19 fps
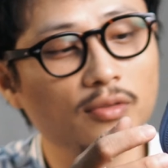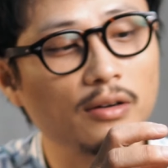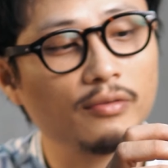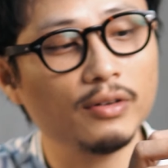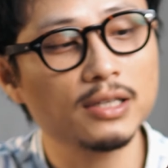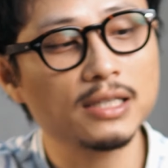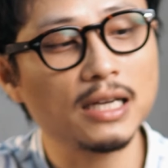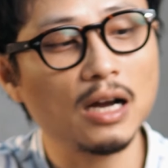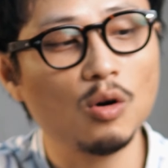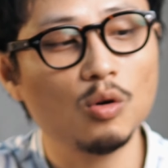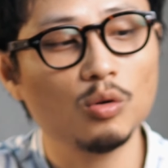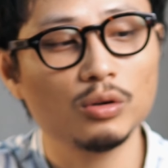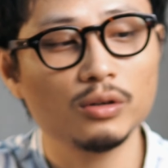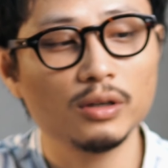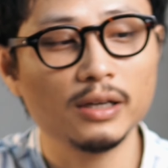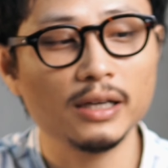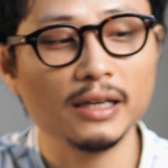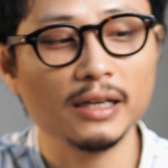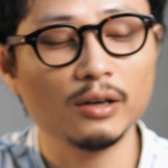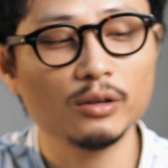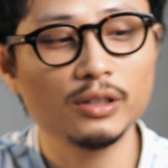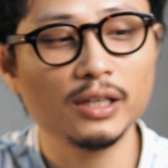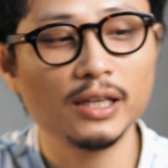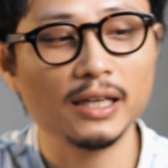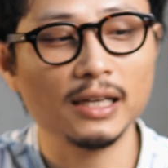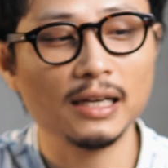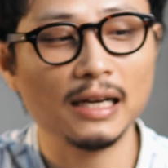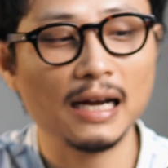và phía sau để có
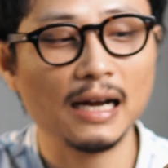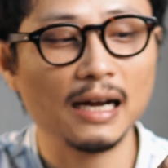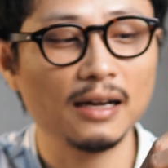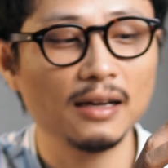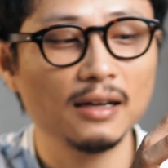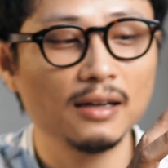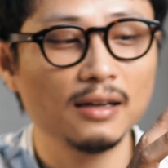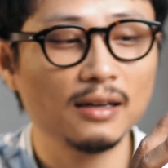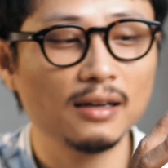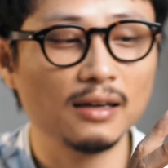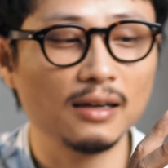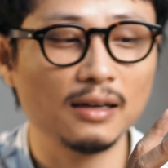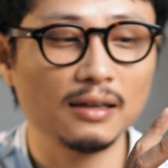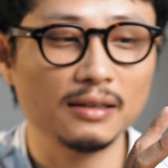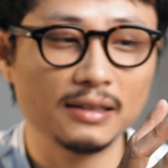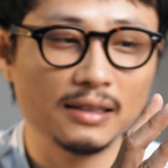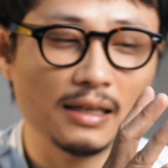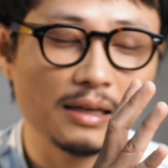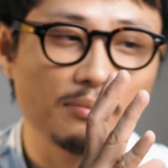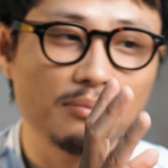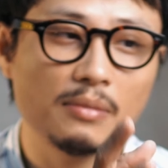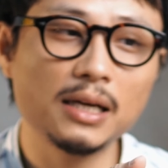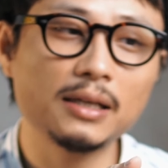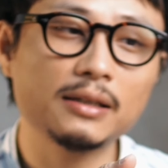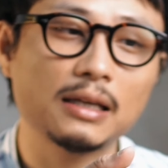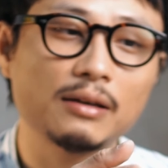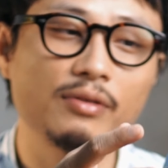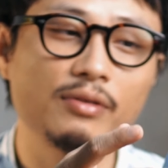thể là à, nhận
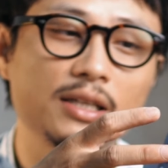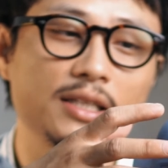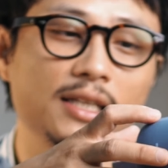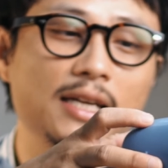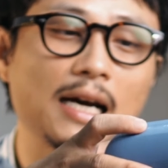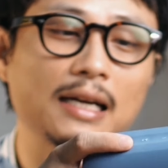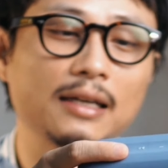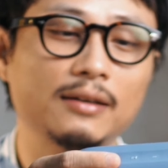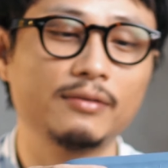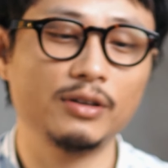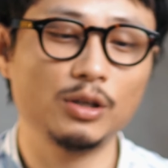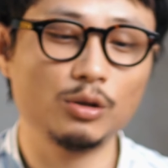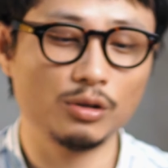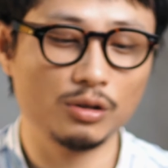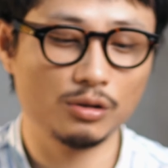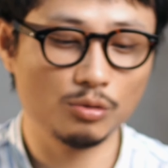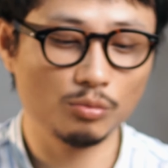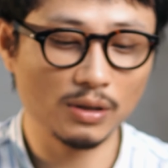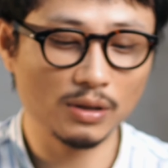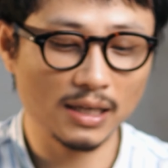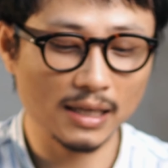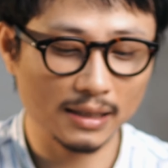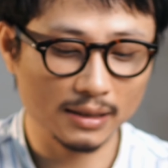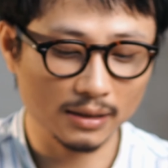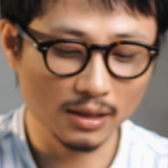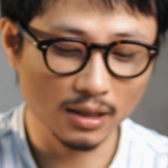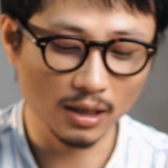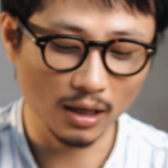biết cái vị trí đặt ví dụ như chúng ta đặt
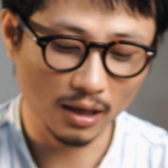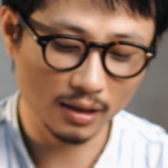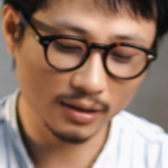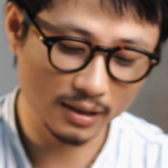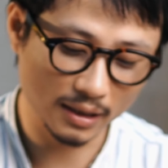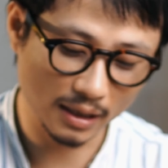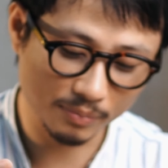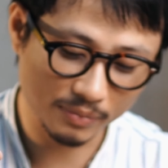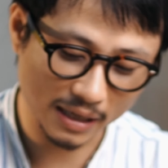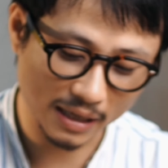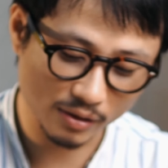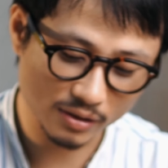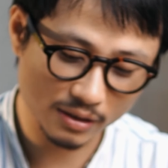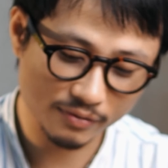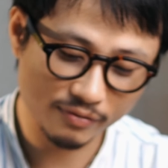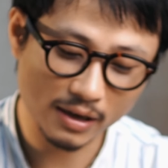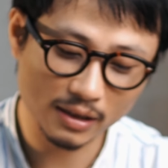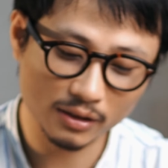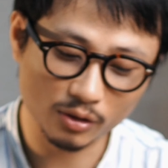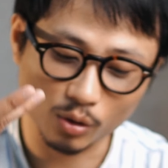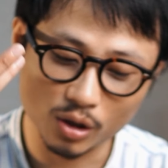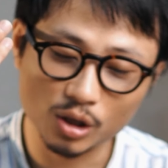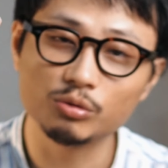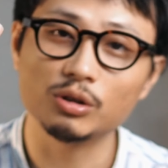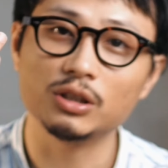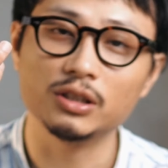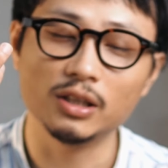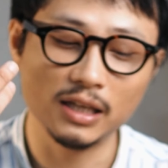ngửa thì âm thanh nó sẽ phát tối
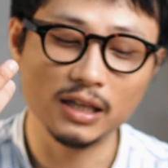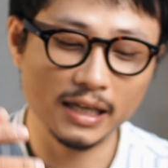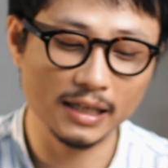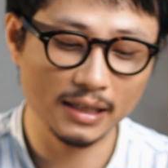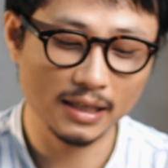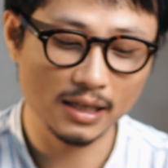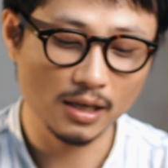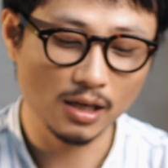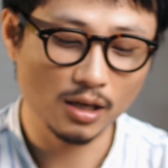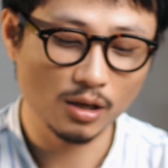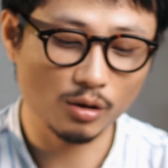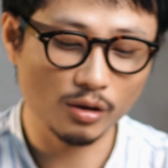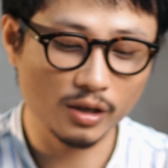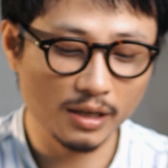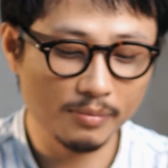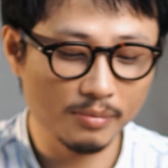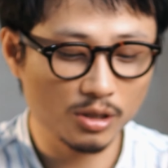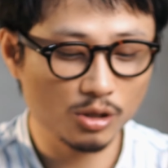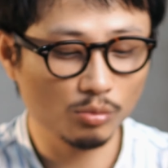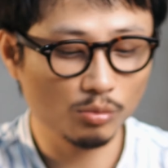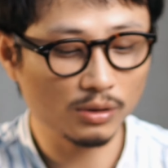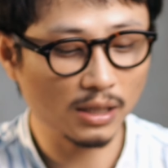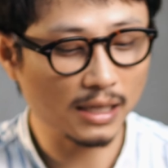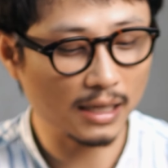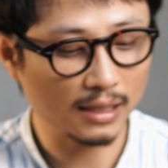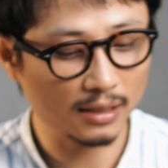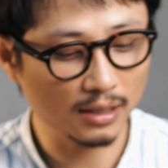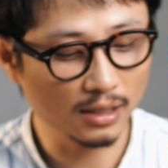ưu từ dưới lên còn khi mà chúng ta
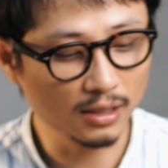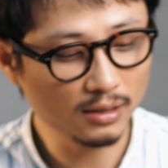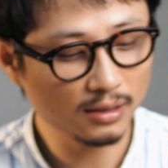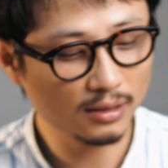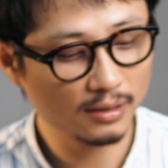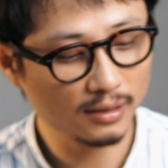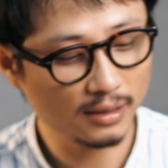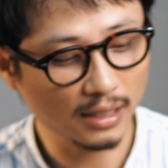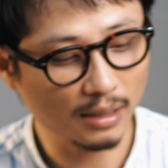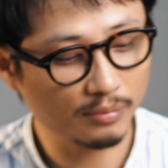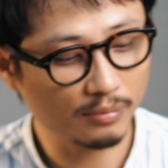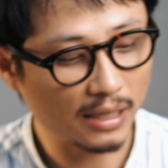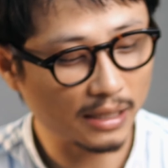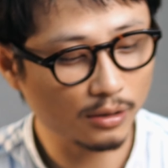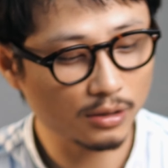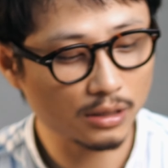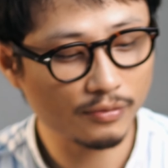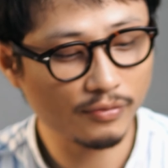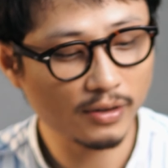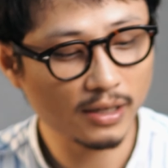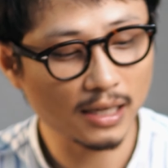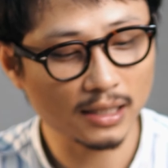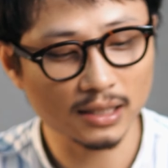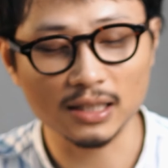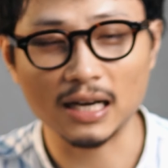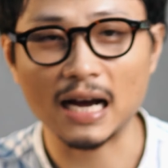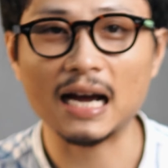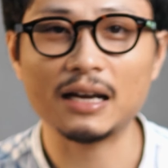đặt đứng thì âm thanh nó sẽ phát ra
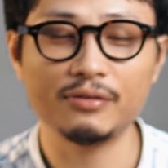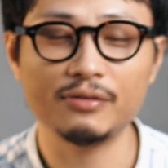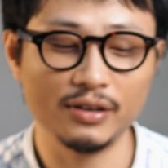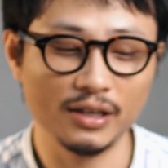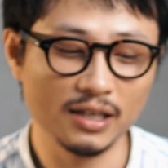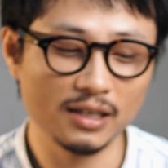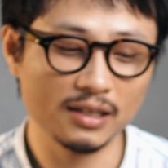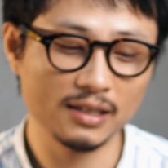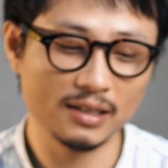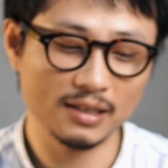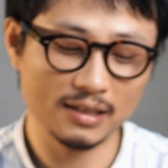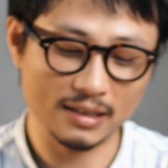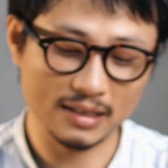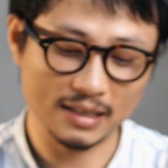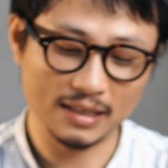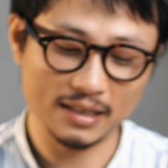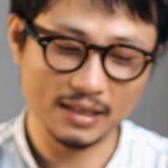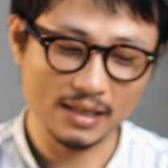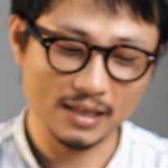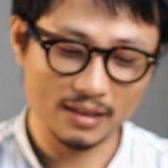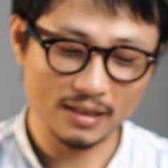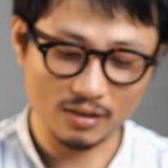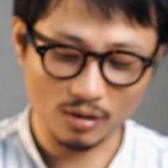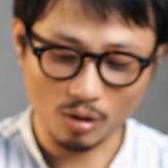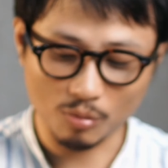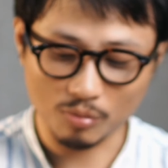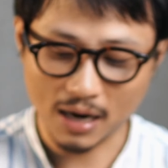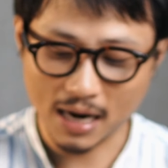từ hai phía đấy.
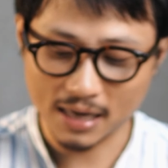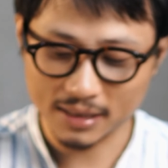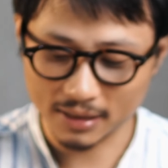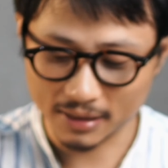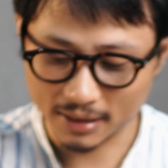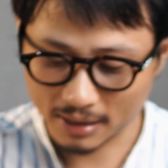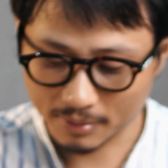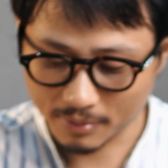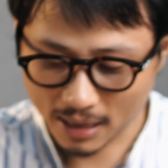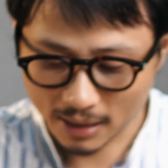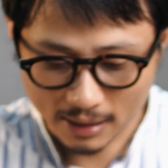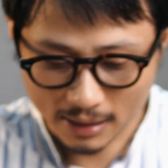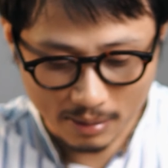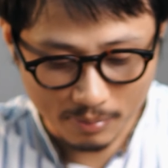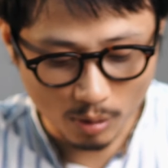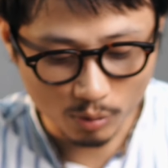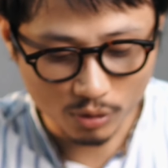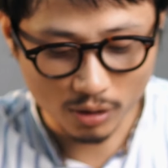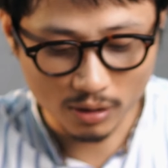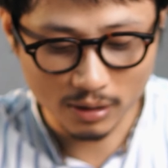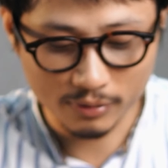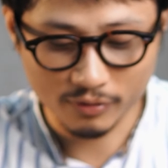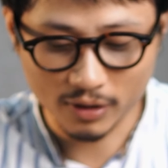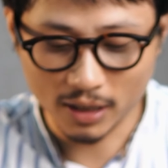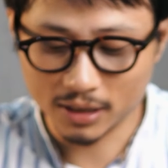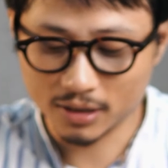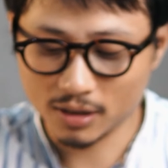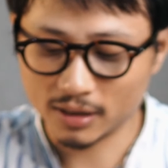nó không khác gì cái bản là bow Link
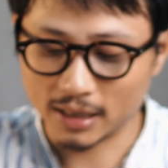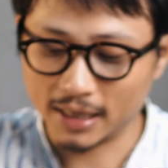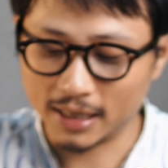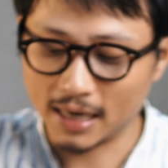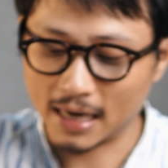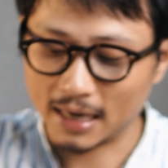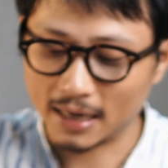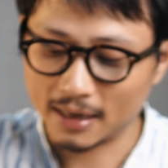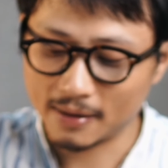flex trước đấy cả